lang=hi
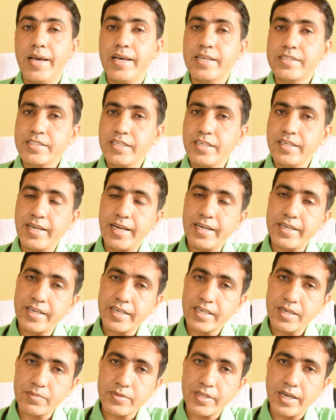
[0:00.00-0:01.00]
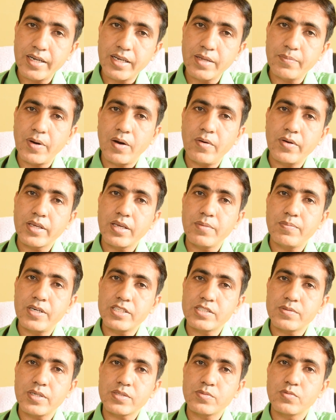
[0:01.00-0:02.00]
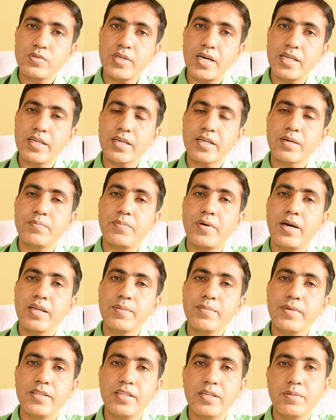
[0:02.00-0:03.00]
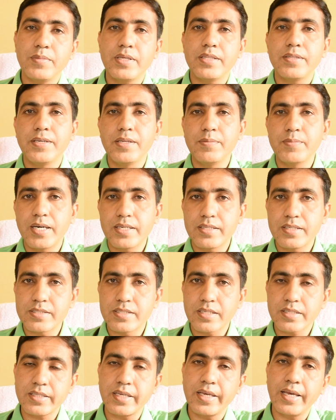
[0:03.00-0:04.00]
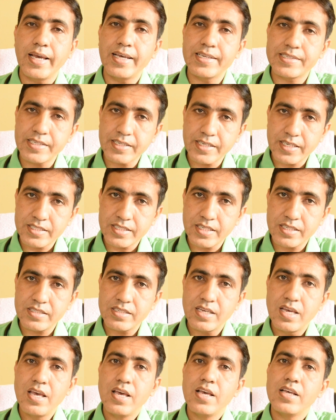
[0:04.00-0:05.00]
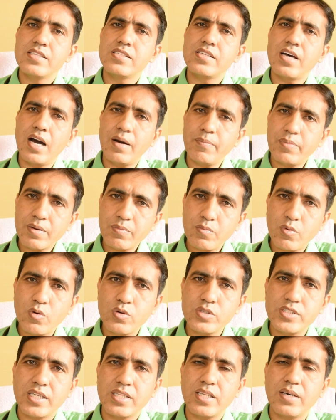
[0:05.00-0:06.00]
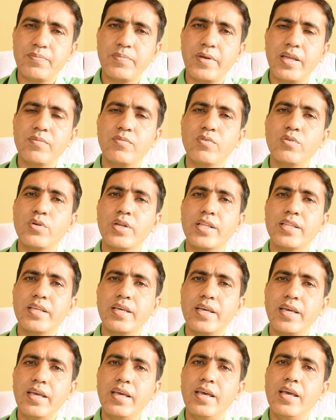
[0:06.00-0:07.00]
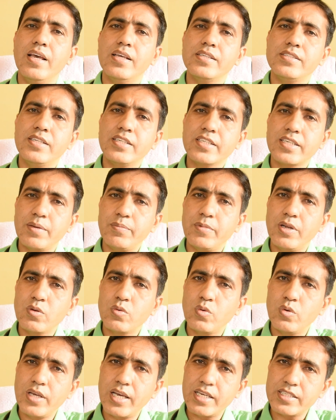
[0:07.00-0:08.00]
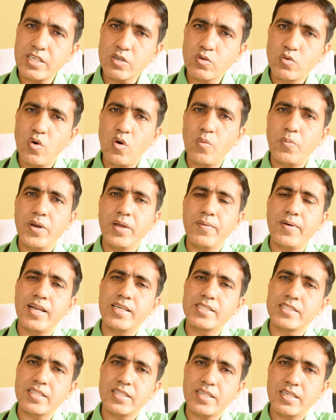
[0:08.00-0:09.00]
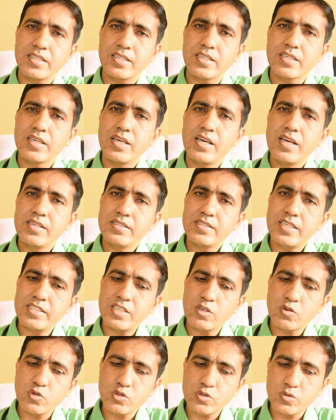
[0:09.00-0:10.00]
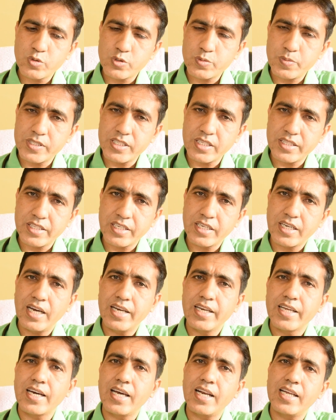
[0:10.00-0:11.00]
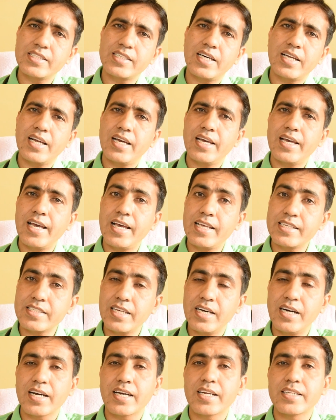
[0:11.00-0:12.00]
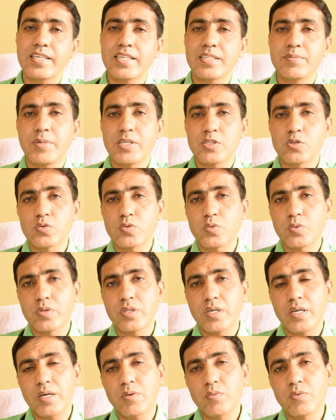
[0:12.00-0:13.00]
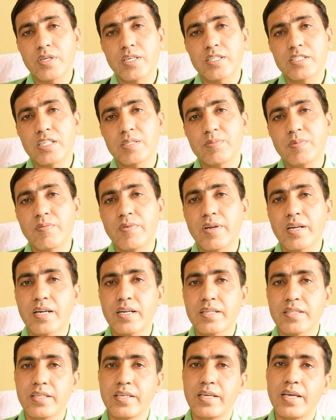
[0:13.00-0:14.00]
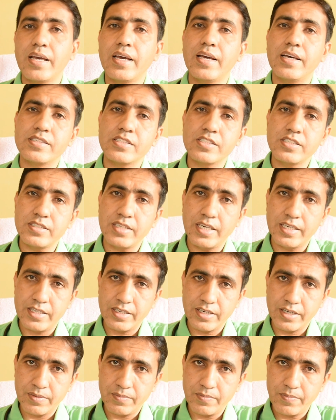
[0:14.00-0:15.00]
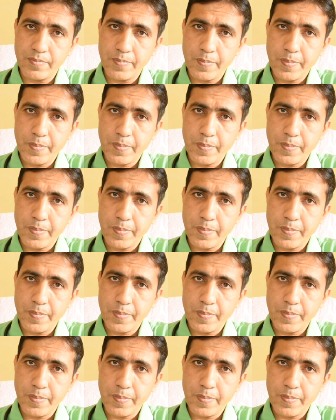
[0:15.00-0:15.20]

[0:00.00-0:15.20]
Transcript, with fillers: एसिड नाइट्रिकम थर्टी पावर की पांच पांच बूंद आधा कप पानी में दिन में तीन बार दे सकते हैं ऐसे केसेस जहां पर बहुत ज़्यादा पेनफुल रहते हैं जिनके बिल्कुल ऐसे घोंपने वाला सा दर्द जैसे कुछ उसमें से तीखा निकाला जा रहा है ऐसा अगर दर्द महसूस होता है उन केसेज में वर्क करती है एसिड नाइट्रिकम